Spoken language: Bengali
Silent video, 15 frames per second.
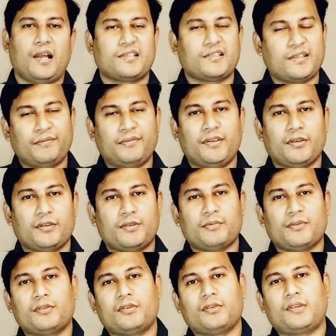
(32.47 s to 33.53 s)
আজকের ভিডিওটি
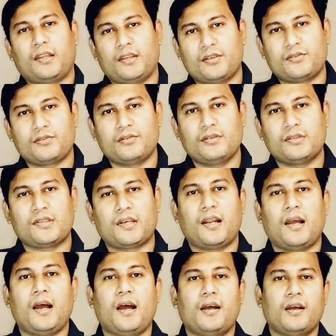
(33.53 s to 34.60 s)
মূলত তাদের জন্য
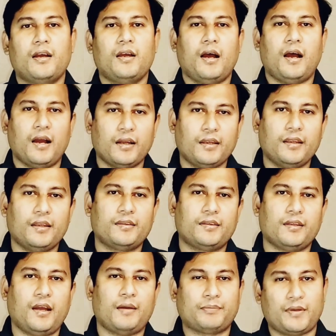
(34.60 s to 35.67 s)
যারা
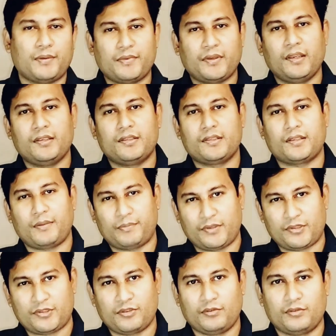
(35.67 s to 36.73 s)
হাঙ্গিতে আপকামিং ইনটেক
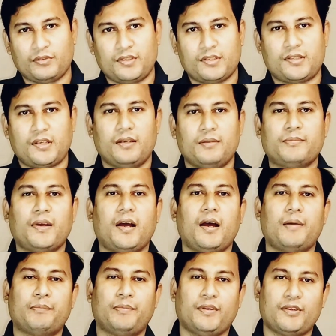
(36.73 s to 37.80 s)
অ্যাপ্লিকেশন করতে চান বা
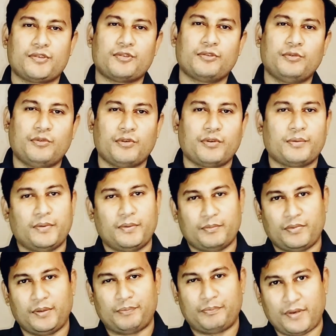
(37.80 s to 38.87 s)
অ্যাপ্লিকেশন করবেন
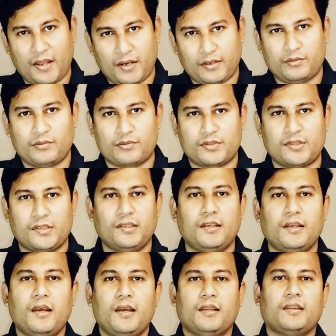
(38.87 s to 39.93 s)
বলে প্ল্যান করছেন
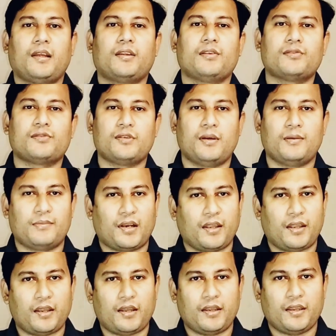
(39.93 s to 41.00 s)
তাদের জন্য আমার
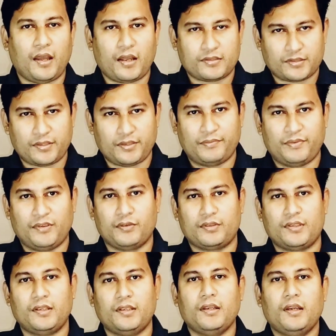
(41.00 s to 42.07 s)
এই আজকের
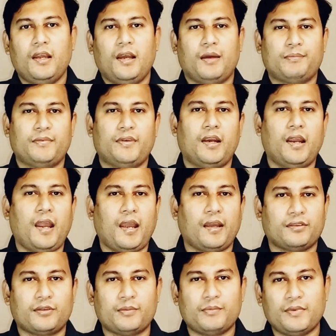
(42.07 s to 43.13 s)
ভিডিওটি আপনারা
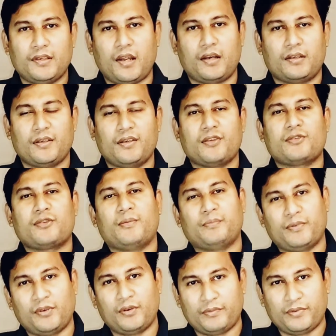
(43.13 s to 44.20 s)
একদমই না টেনে
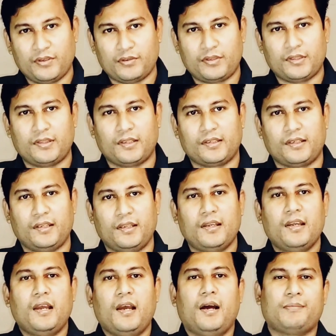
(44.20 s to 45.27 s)
সম্পূর্ণ ভিডিওটি দেখলে
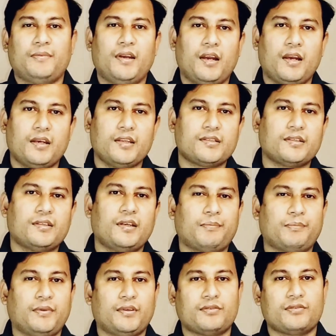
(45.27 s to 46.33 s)
আপনারা নিজেদের
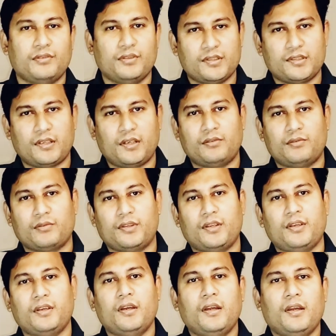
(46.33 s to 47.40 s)
অ্যাপ্লিকেশন নিজেরা
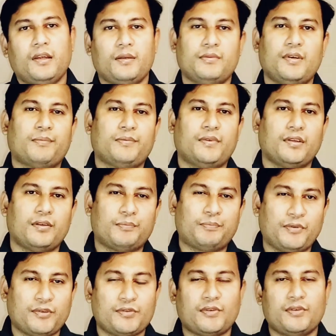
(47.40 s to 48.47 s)
করতে এবং আপনাদের
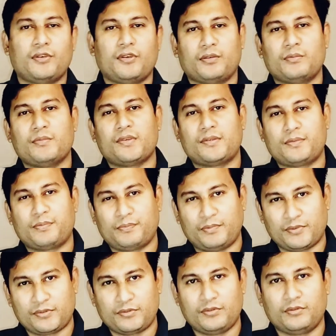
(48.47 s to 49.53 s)
প্রয়োজনীয় ডকুমেন্টস
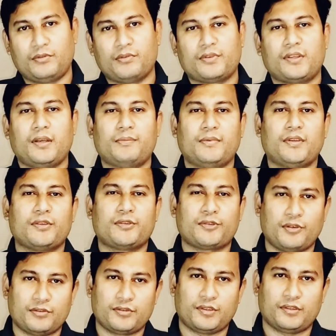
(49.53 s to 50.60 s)
প্রস্তুত করতে আপনাদের
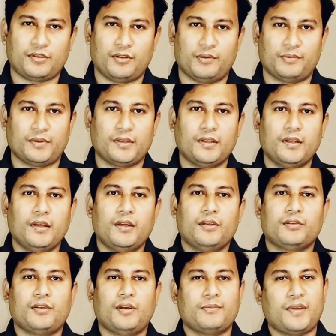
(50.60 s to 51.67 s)
সহযোগিতা হবে
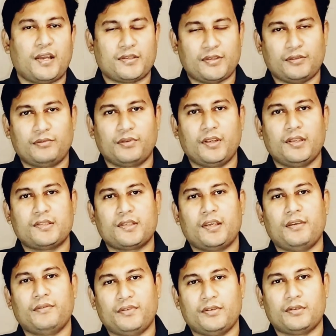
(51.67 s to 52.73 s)
তো আমি আশা করি যে
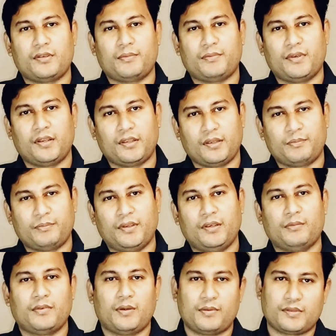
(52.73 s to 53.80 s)
এই ভিডিওটি আপনারা দেখবেন
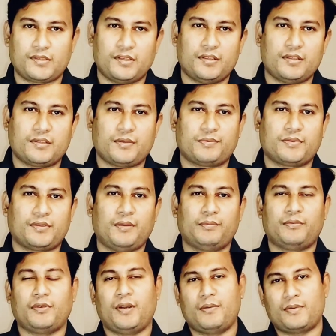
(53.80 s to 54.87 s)
এবং আমার চ্যানেলটি
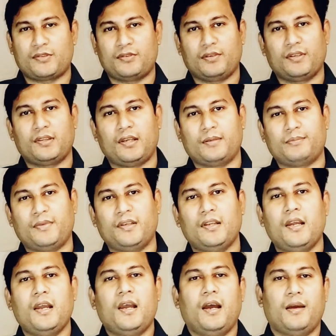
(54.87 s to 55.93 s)
সাবস্ক্রাইব করে আমার সঙ্গে থাকবেন
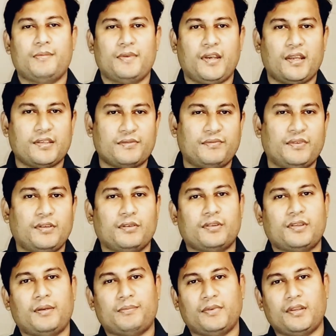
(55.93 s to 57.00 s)
আমি নেক্সট
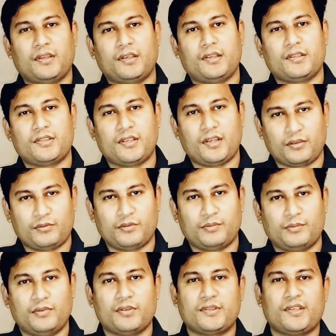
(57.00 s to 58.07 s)
ভিডিওতে আপনাদেরকে শেয়ার
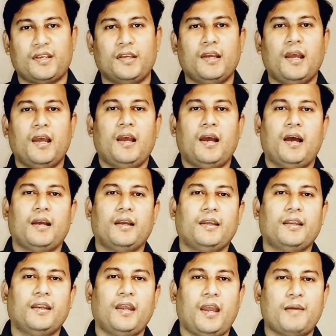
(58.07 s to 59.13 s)
করব হচ্ছে
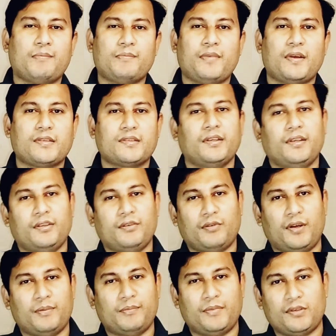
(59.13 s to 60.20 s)
হাঙ্গেরি এম্বাসি
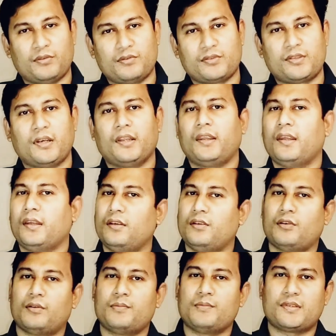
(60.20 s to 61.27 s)
রিকোয়ারমেন্ট অনুসারে কি কি
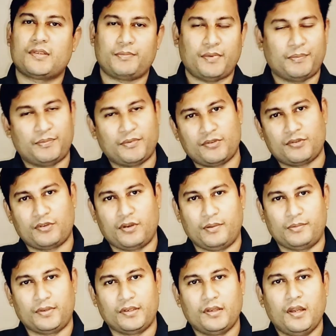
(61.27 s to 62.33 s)
ডকুমেন্টস আপনার প্রয়োজন
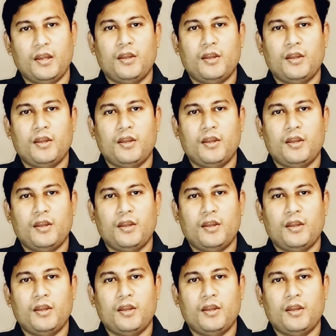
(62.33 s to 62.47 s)
হবে